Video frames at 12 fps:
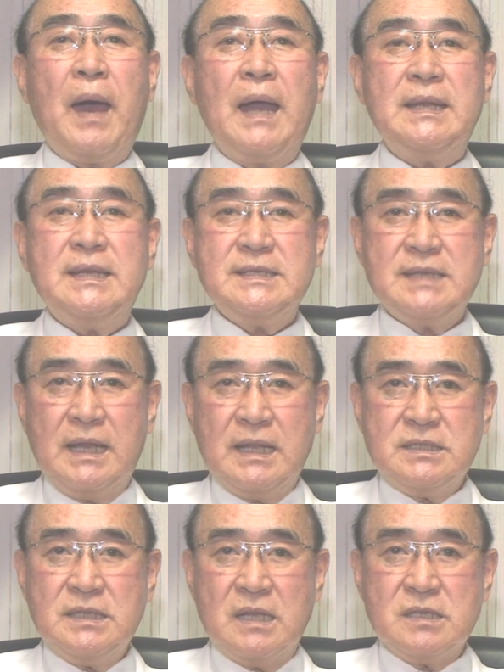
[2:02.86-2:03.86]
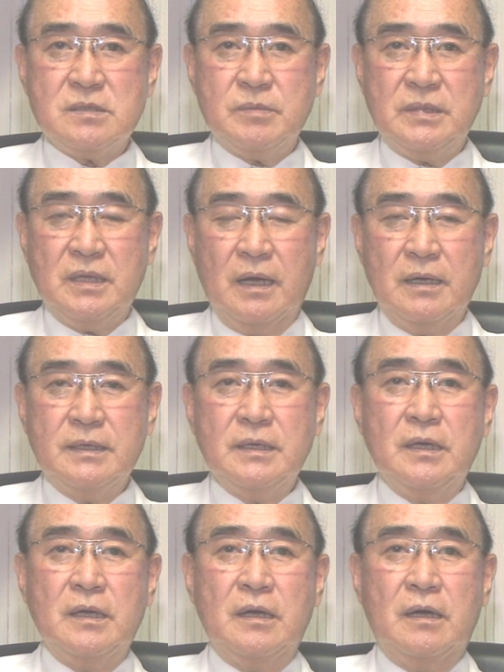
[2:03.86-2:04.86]
빨리 자라질 않습니다.
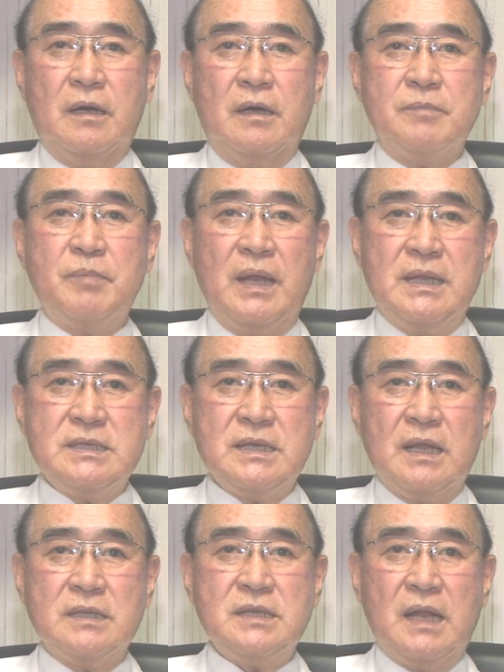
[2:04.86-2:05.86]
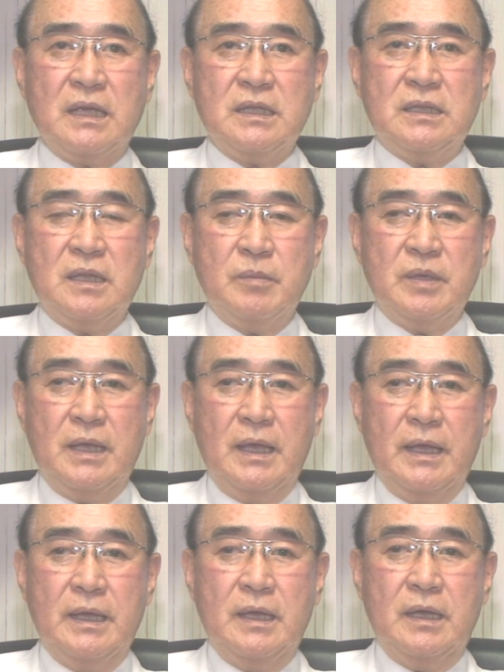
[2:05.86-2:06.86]
어, 빨리 자라질 않기
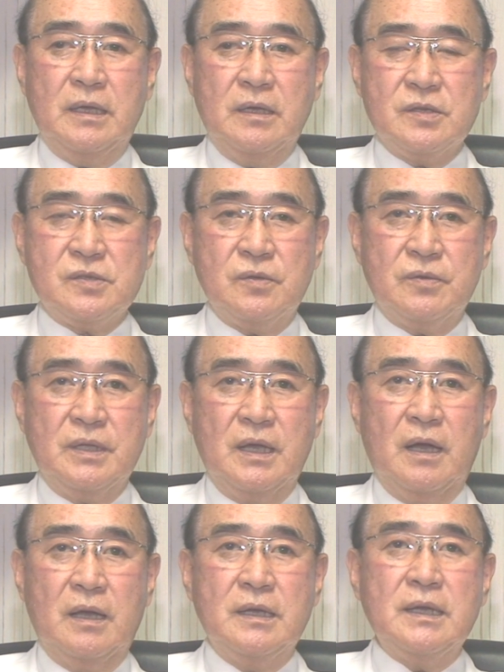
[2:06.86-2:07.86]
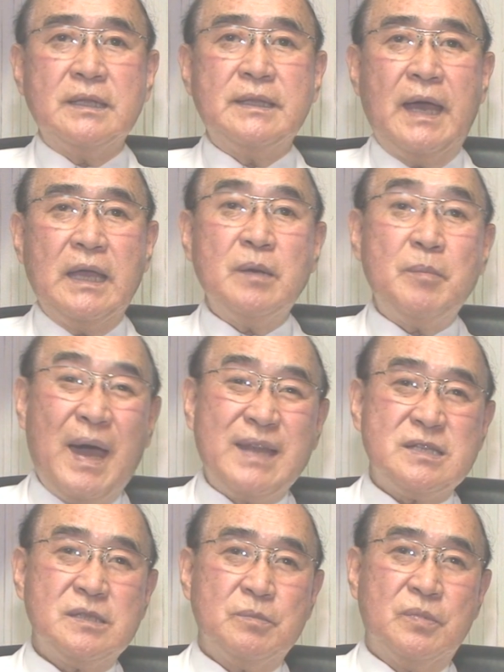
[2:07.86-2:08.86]
때문에 이것을 우리가 나이가
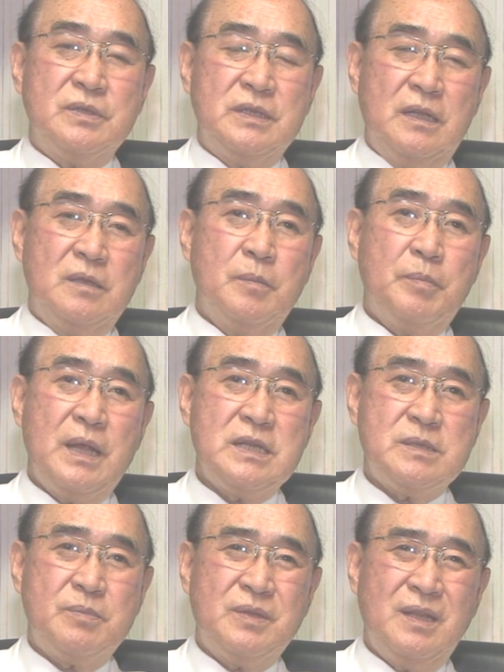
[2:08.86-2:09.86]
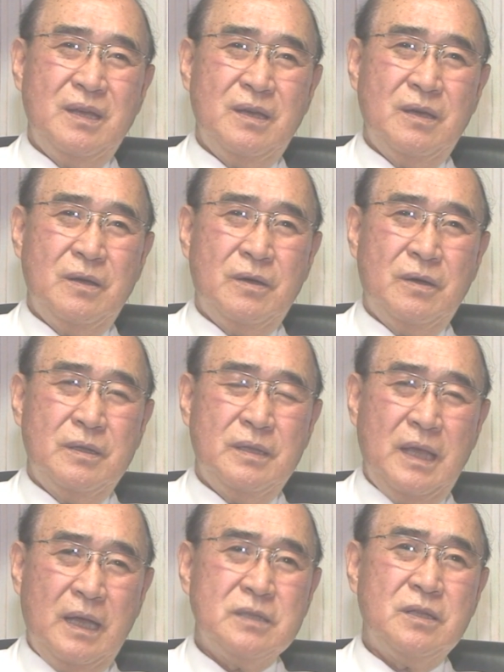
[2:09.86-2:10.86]
많으신 분, 예를 들면
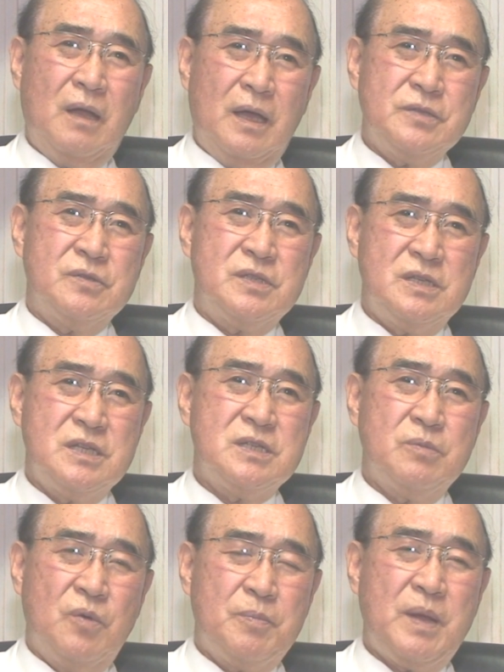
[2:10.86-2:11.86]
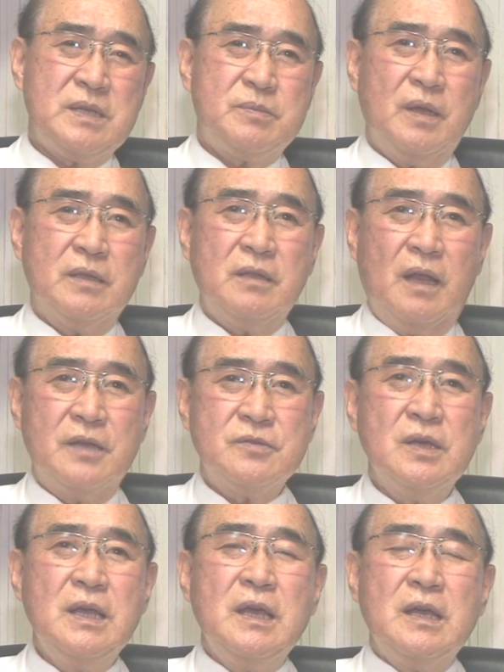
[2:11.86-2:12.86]
80대가 들어가지 75, 80대가
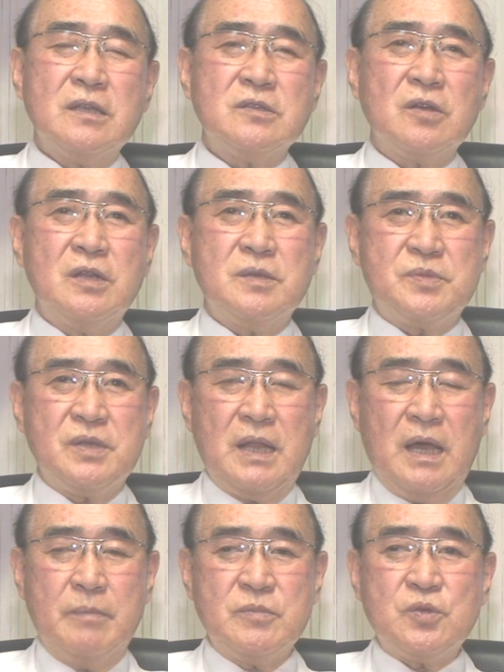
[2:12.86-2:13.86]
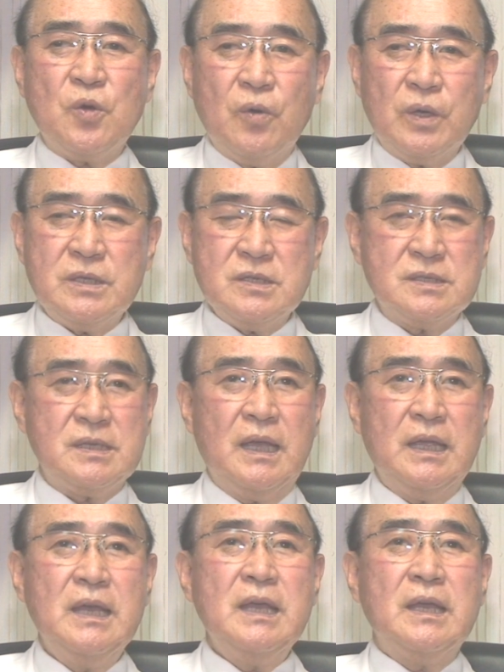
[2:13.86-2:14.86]
들어가지 전립선암 초기
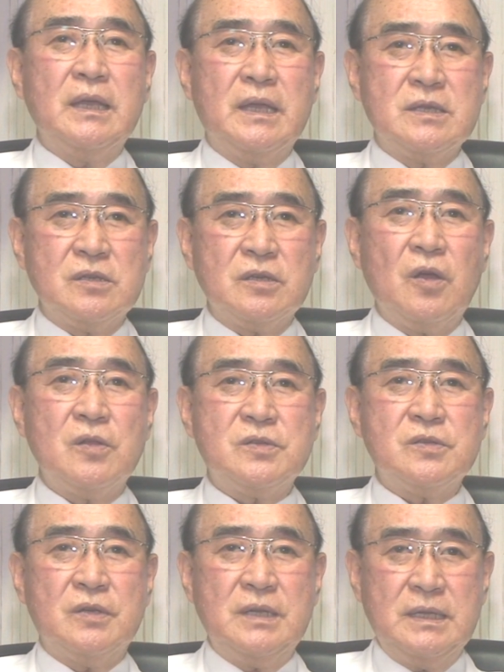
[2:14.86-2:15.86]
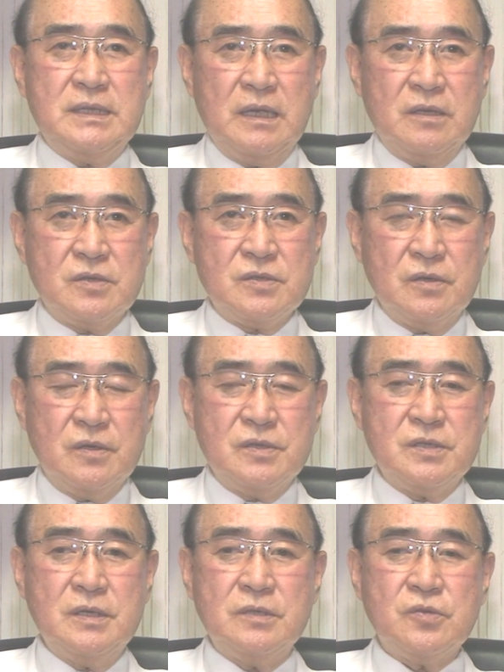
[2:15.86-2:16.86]
증상에서 결절이 생겨서
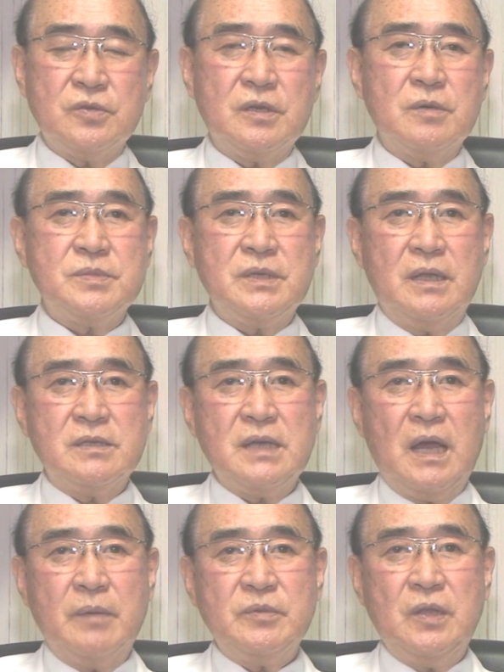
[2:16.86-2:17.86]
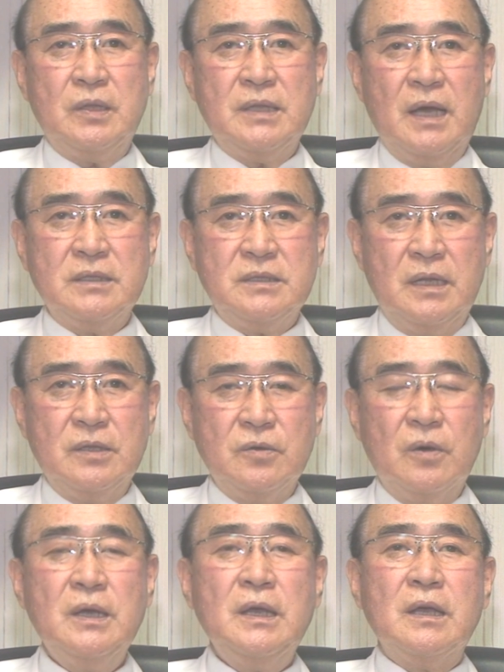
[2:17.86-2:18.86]
이것이 조직검사에서 암이 된다
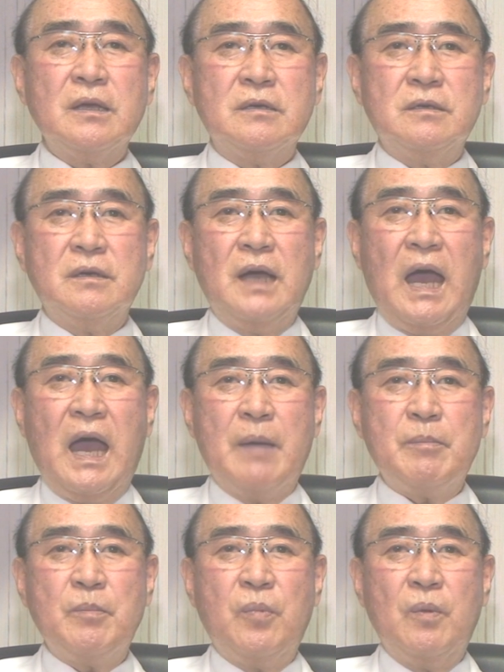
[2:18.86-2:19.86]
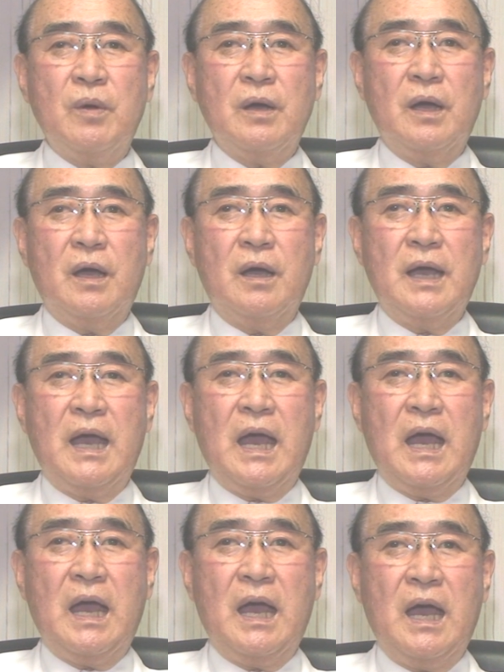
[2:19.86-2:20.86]
하더라도 그 암,
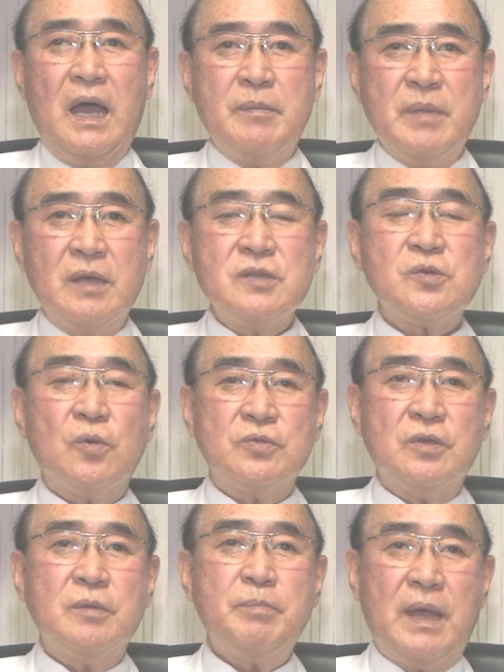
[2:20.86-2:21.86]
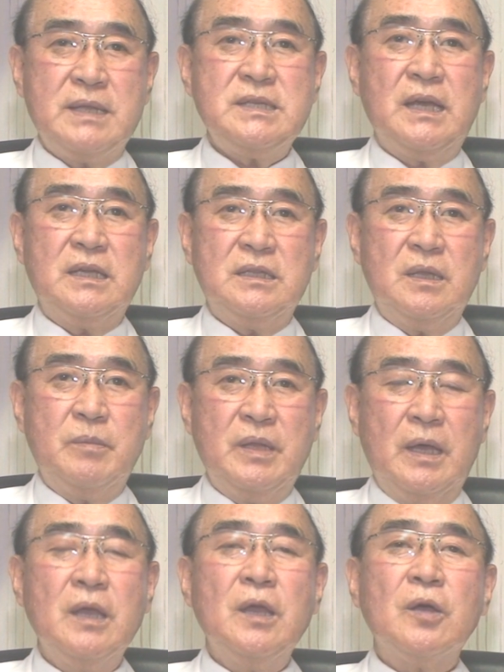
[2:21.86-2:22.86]
아, 암의 그 속도는 빠르지 않기
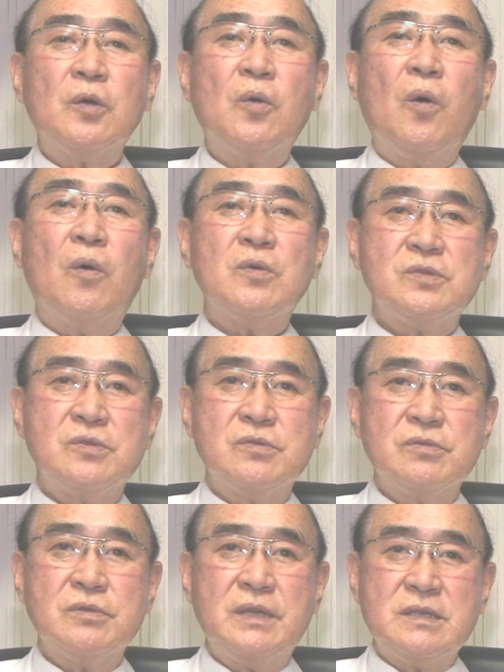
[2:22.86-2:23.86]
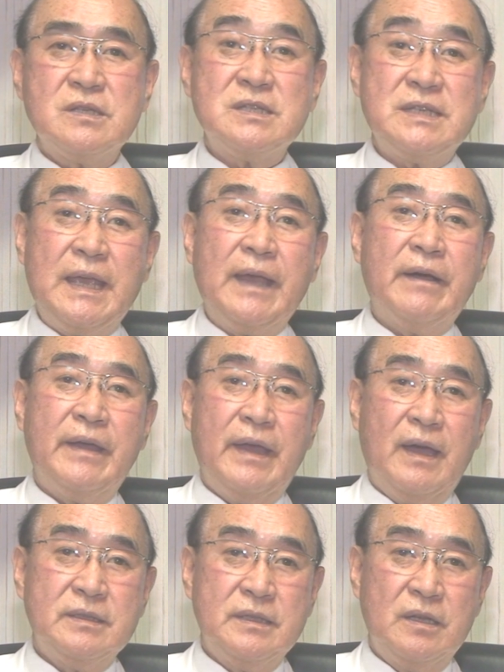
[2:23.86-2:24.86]
때문에 꼭 수술을 해서
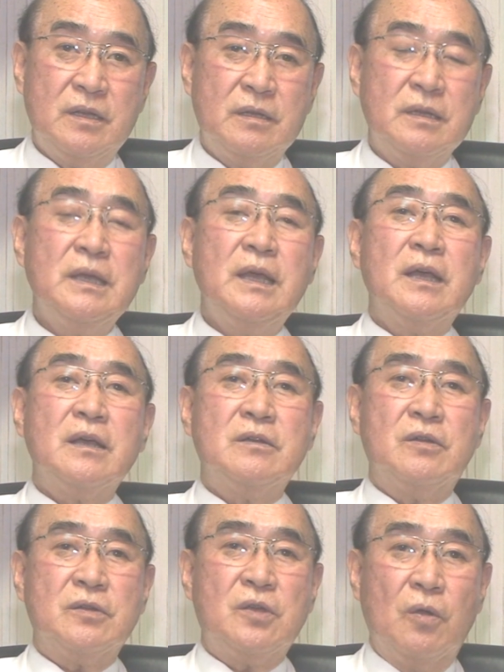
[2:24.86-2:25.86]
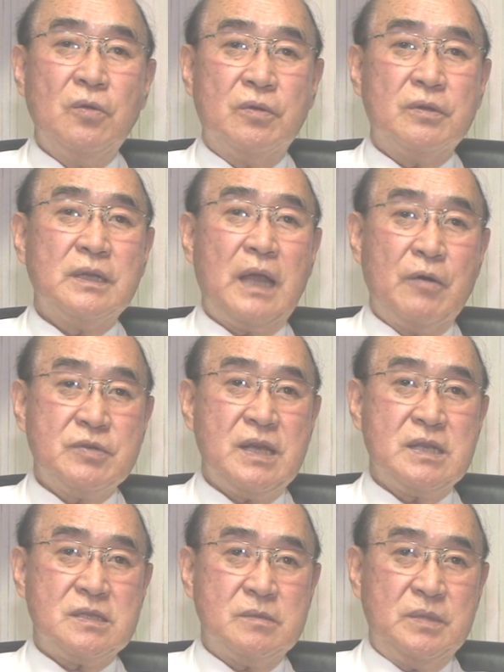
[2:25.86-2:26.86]
제거해야 한다는 그런 결론은
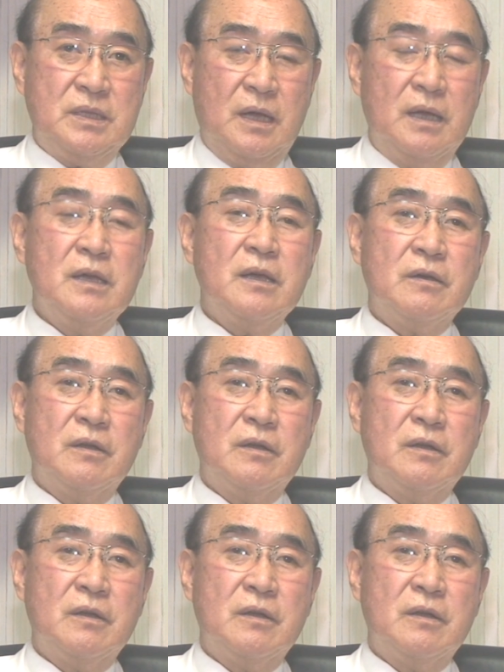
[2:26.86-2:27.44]
나오지 않습니다.